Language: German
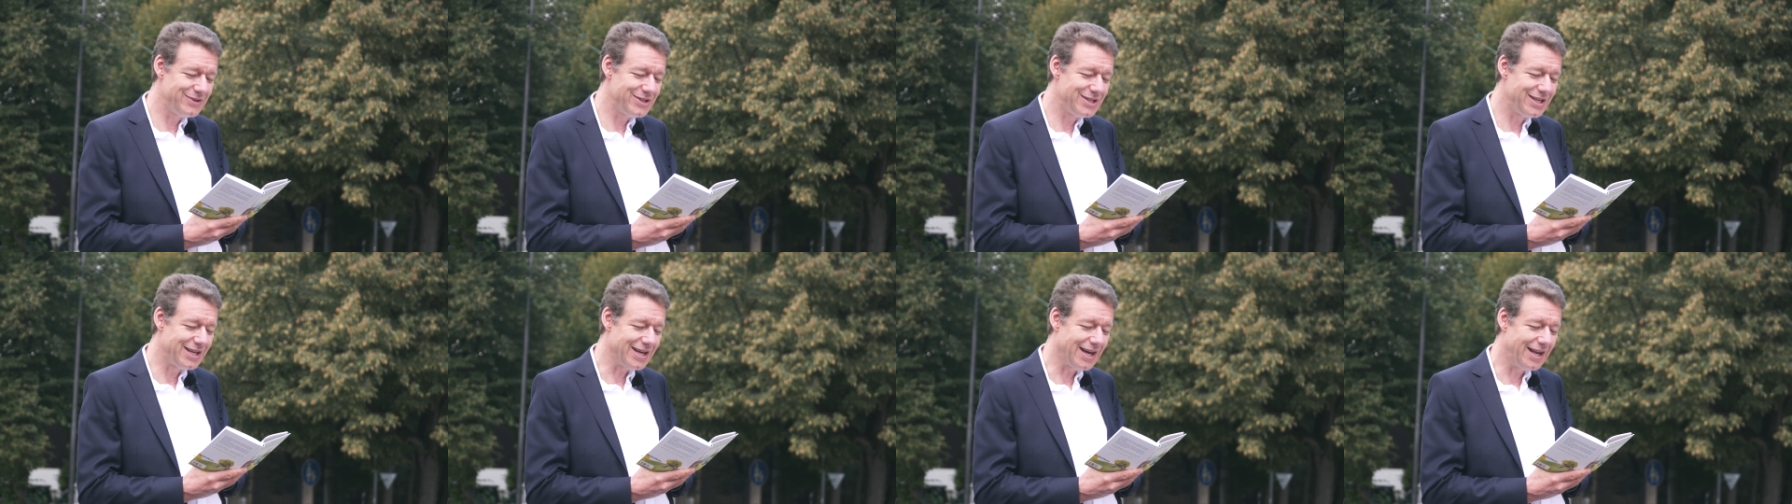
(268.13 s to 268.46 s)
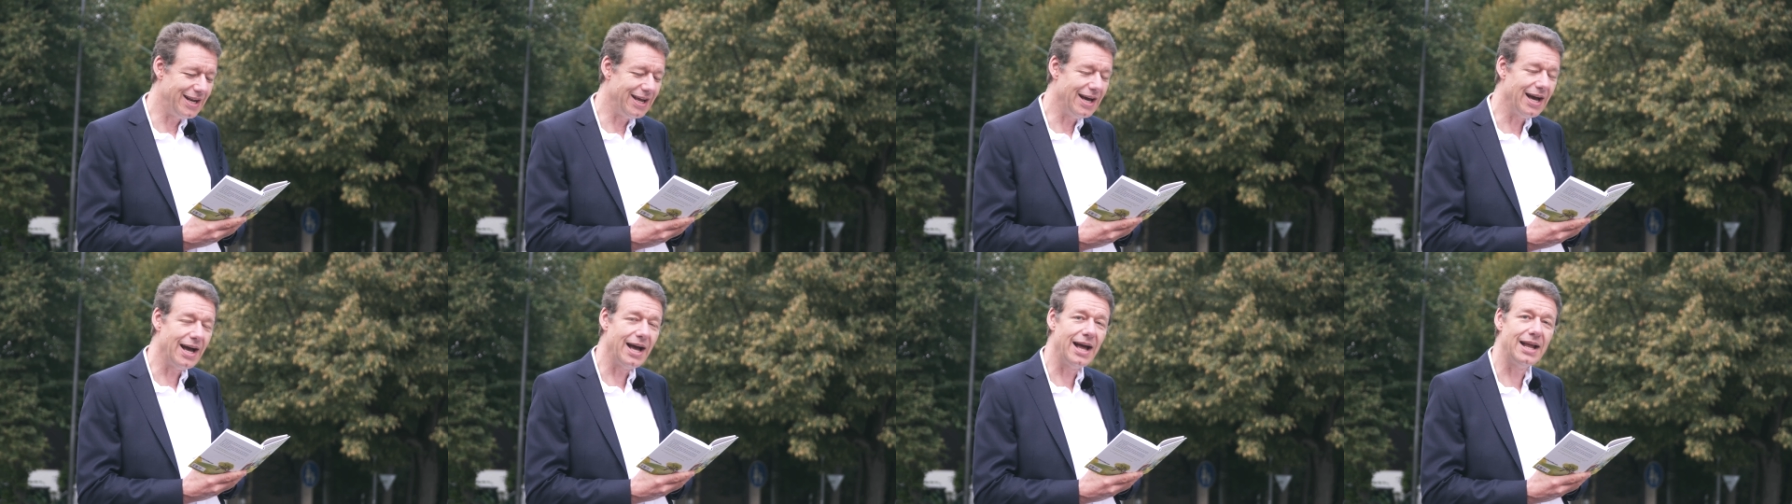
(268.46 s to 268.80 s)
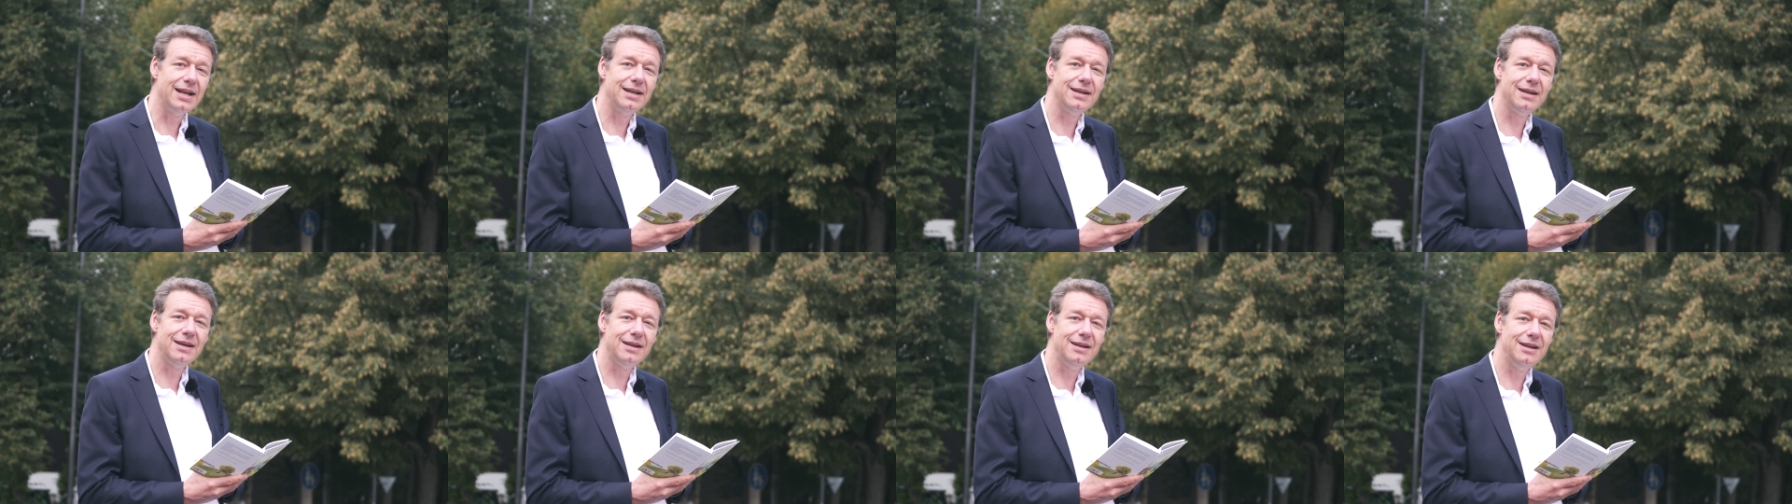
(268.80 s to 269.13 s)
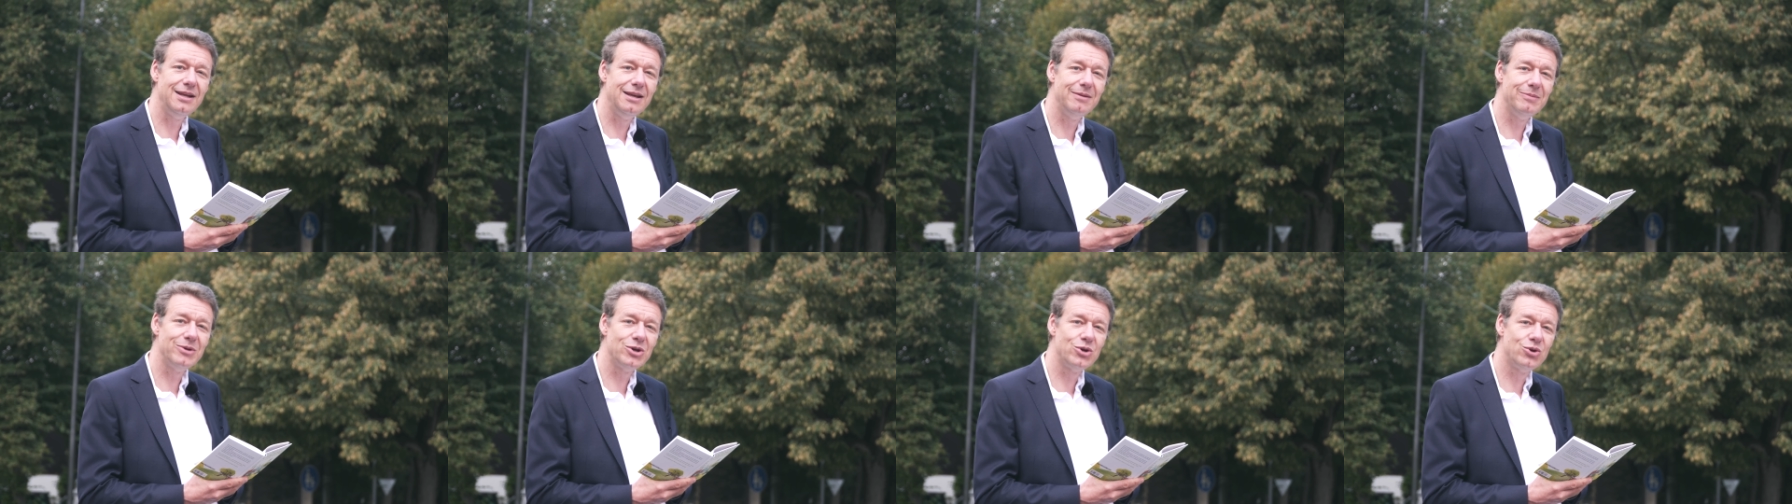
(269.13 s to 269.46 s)
wie sich eine
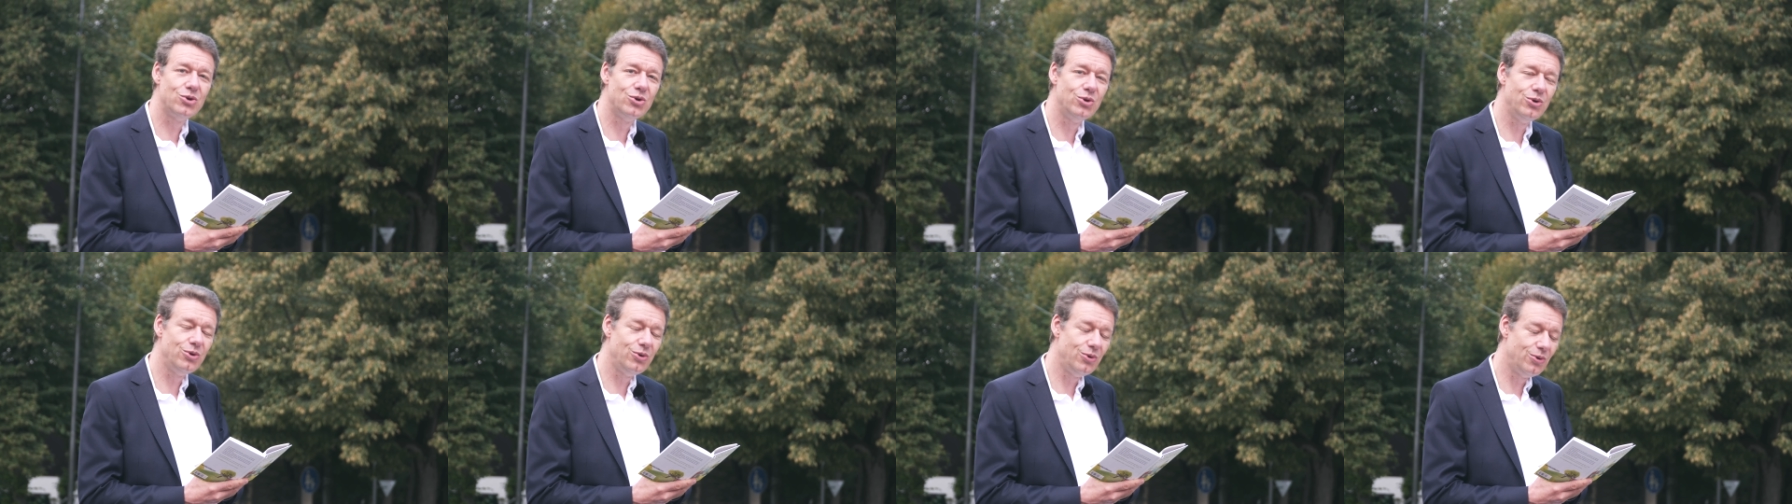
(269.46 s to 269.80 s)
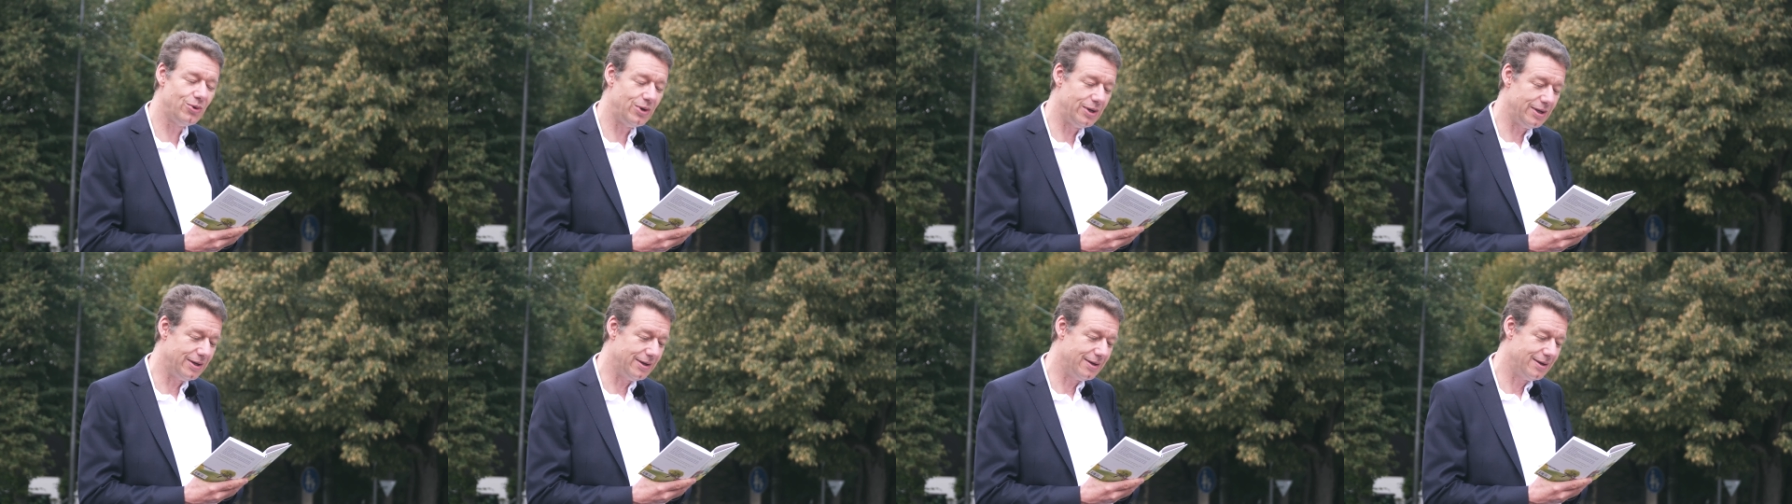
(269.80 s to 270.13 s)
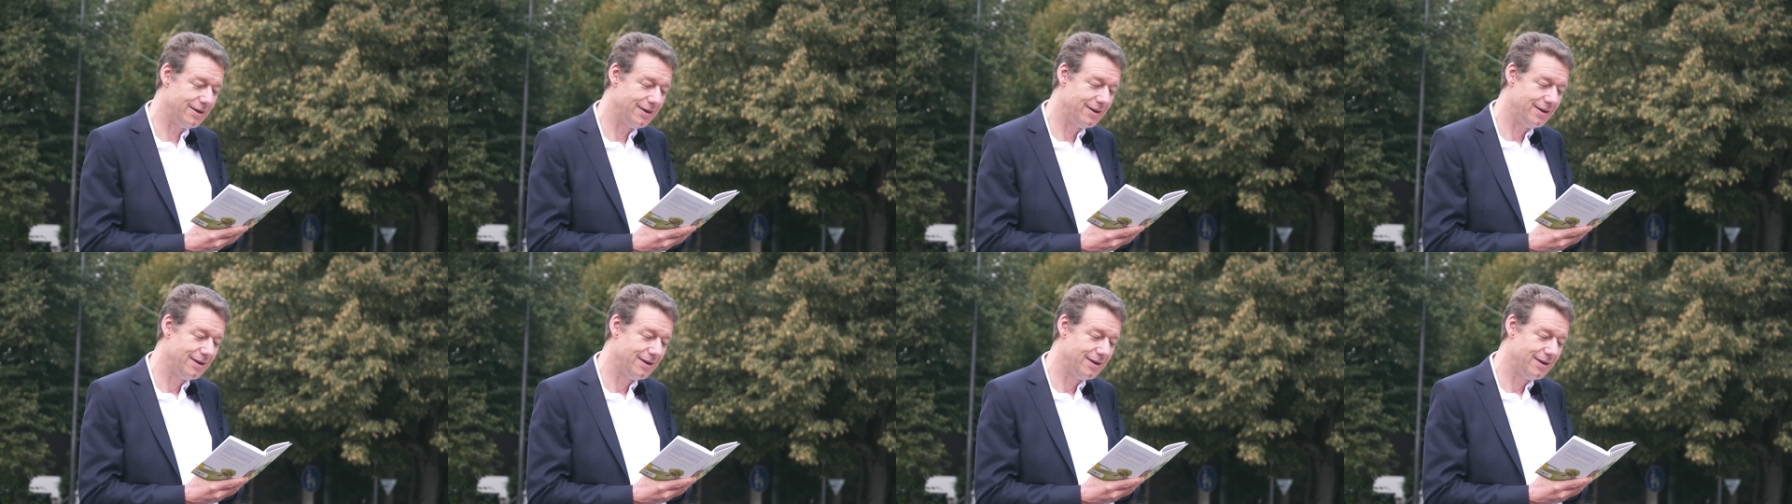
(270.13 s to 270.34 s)
angenehme Kühle